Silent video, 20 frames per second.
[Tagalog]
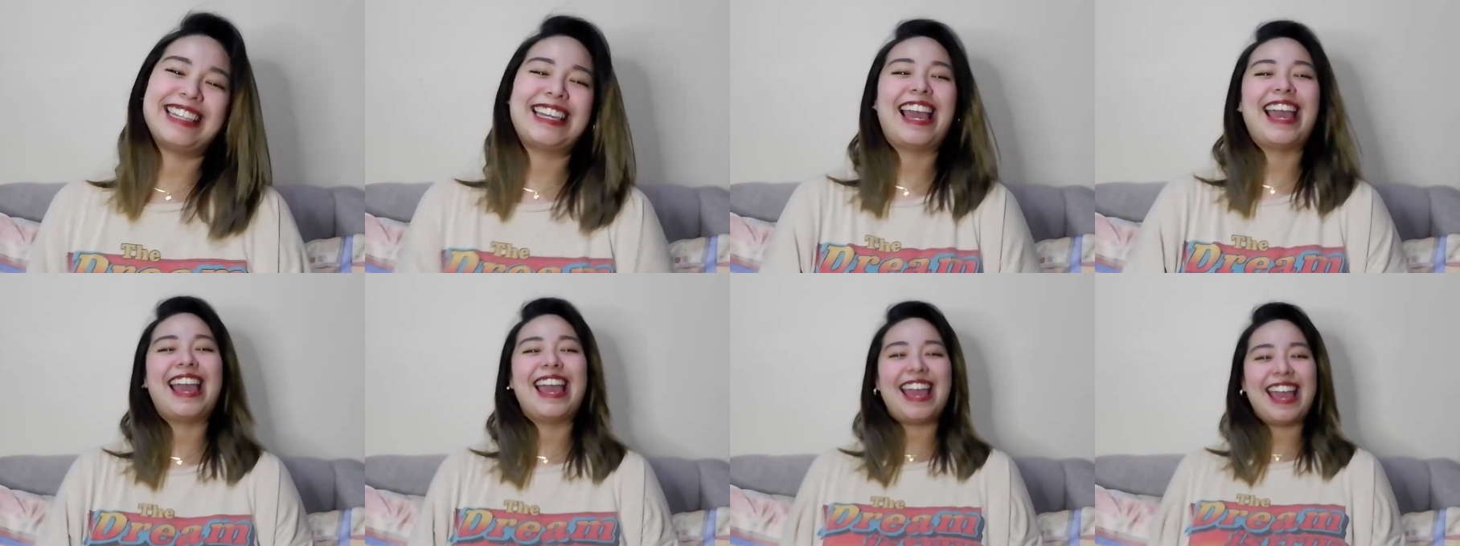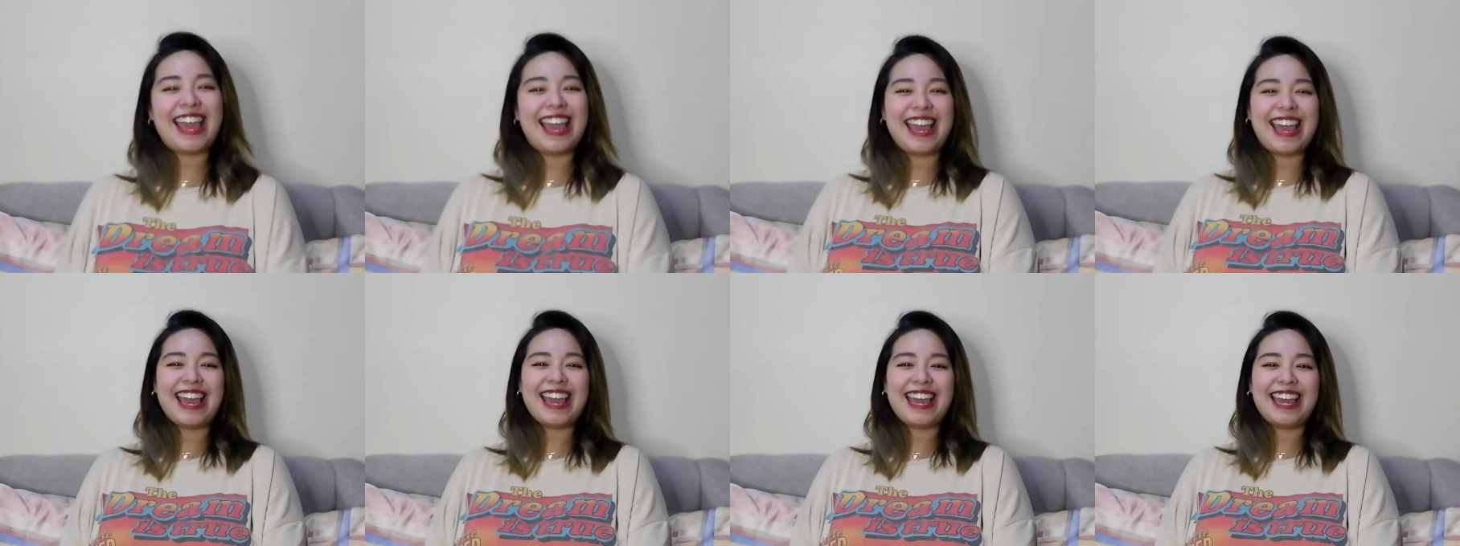
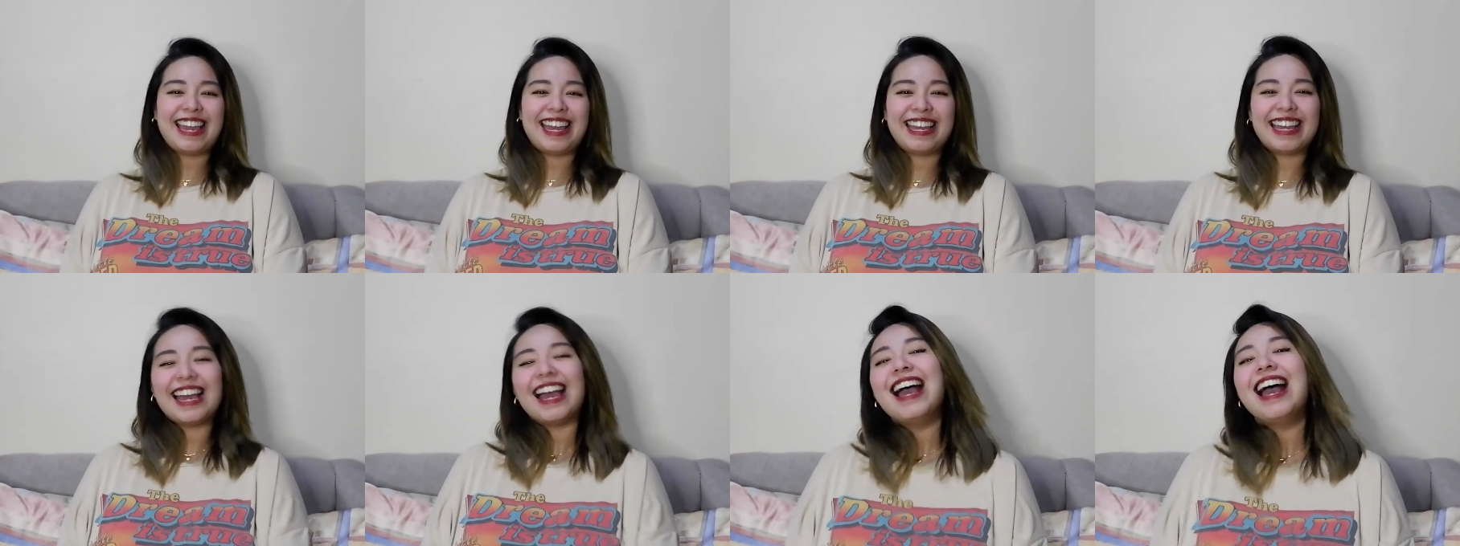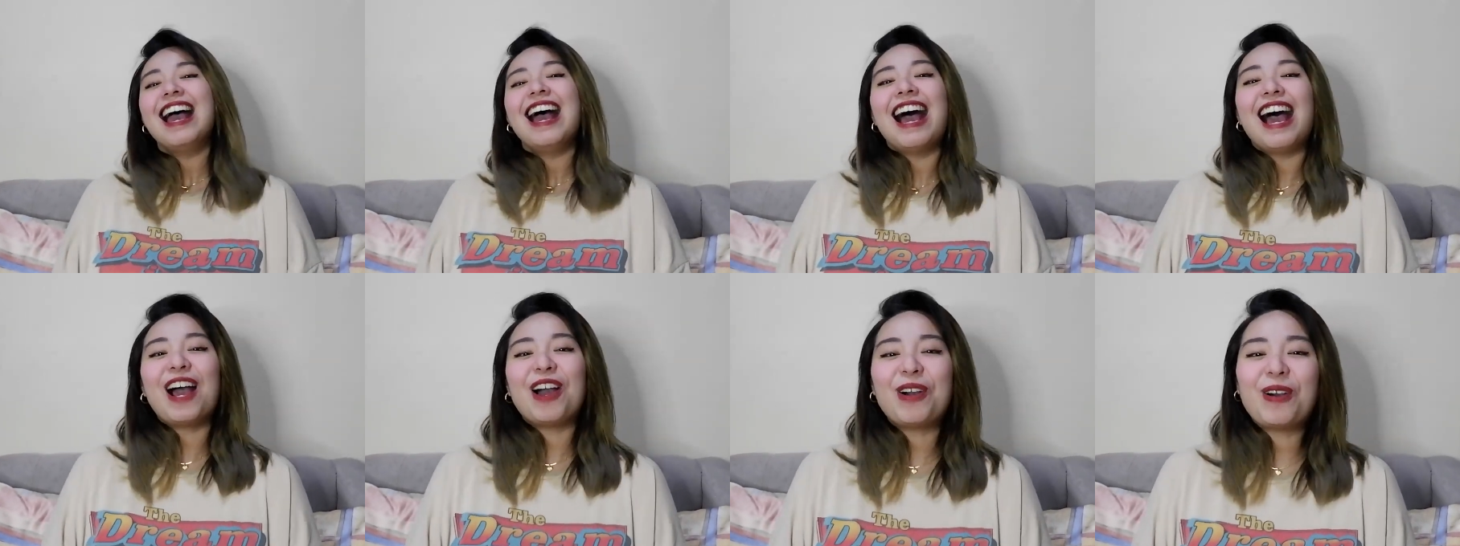Yay! Yahoo!
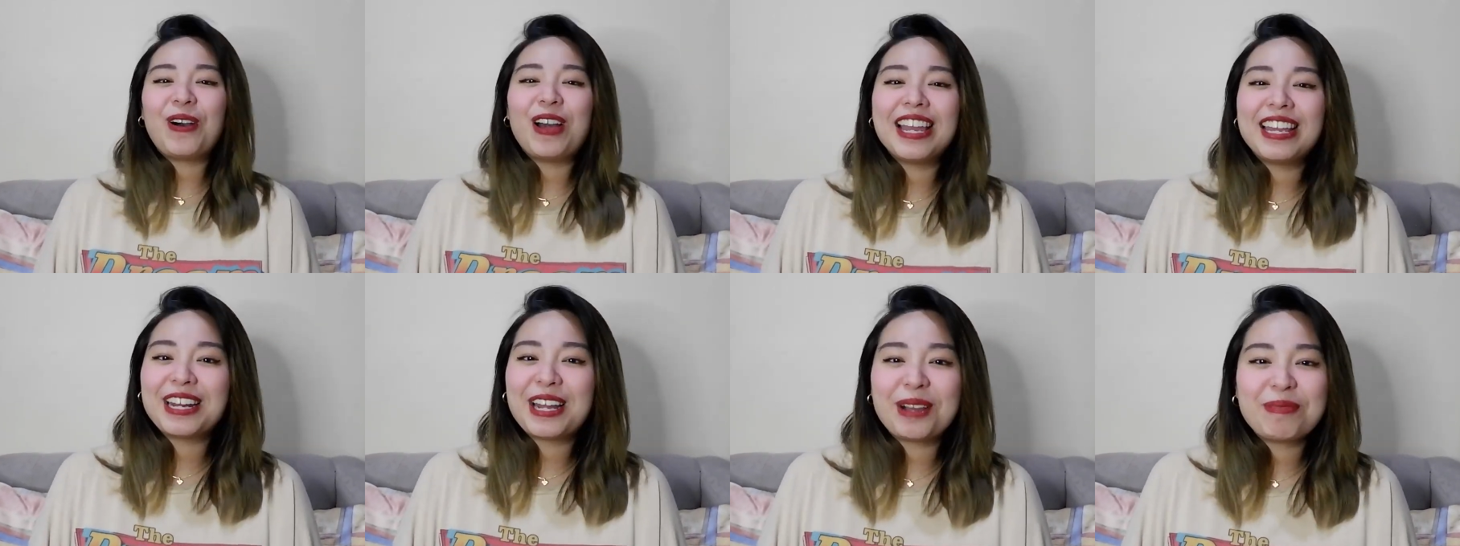Ako ay